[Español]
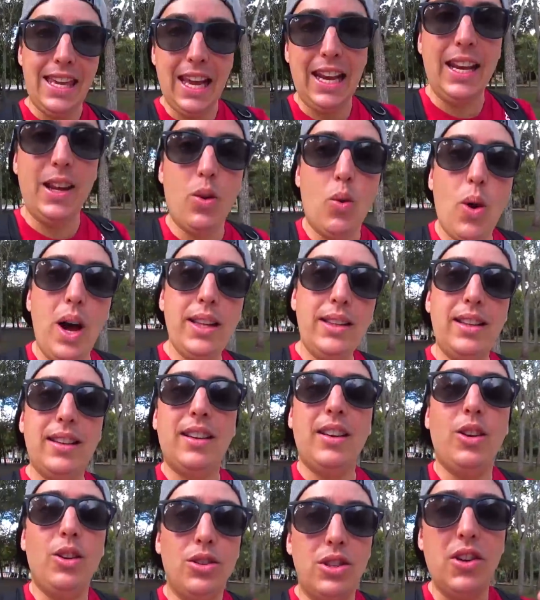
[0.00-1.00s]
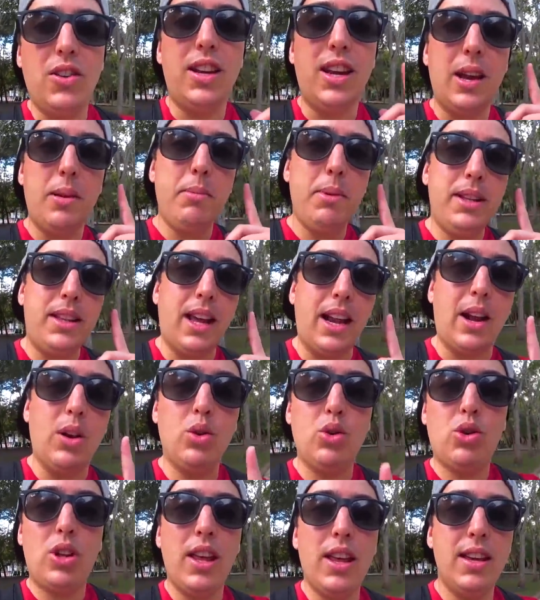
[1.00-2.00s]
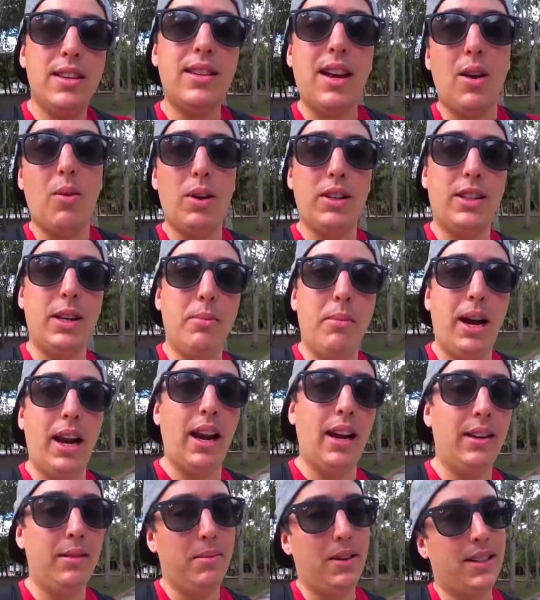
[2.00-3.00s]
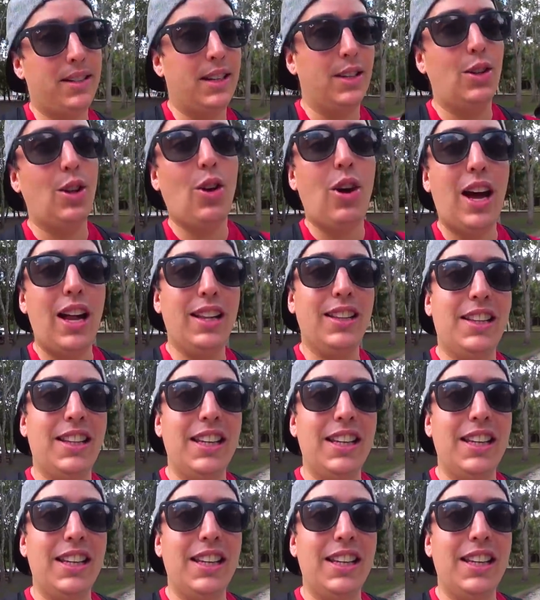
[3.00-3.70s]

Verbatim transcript: y el INGUAT los debería invitar a ustedes a Guatemala y más que todo al